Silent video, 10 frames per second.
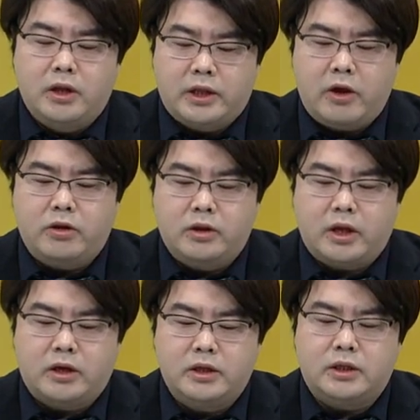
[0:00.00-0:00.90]

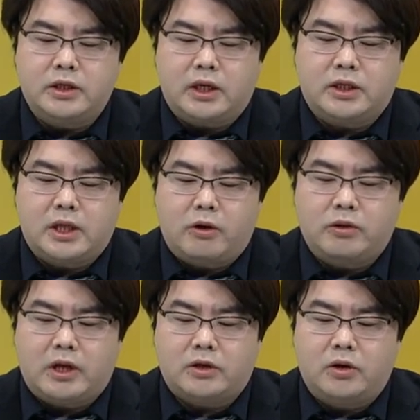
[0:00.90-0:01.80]
때였는데 그 시기가 지나고
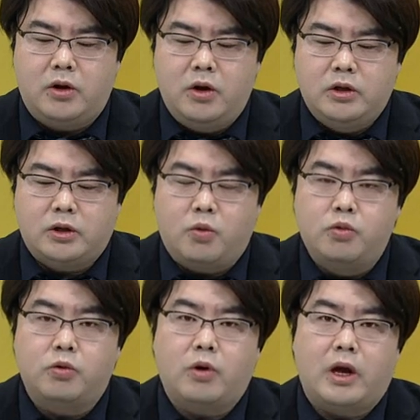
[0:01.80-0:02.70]
나서 이제
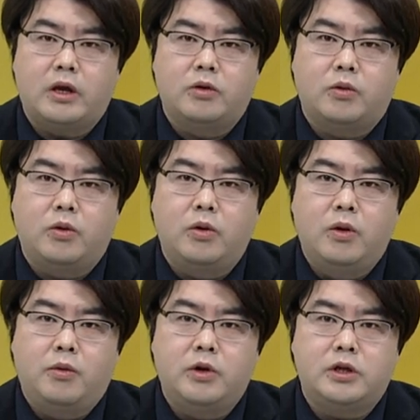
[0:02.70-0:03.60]
공급 과잉으로
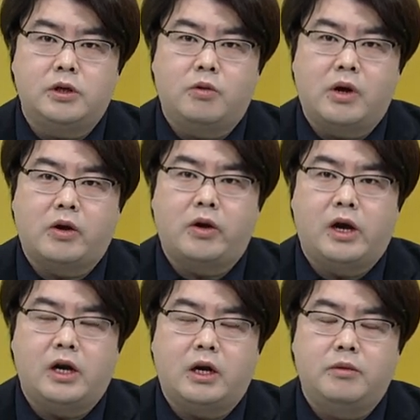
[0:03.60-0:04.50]
폴리실리콘 가격이
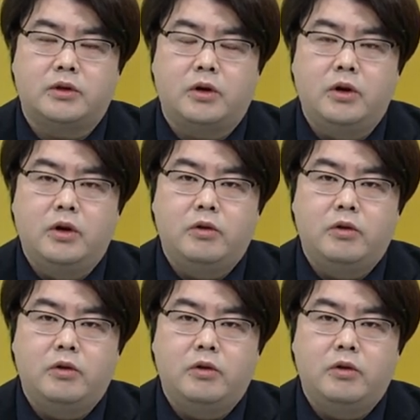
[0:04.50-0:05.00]
하락하면서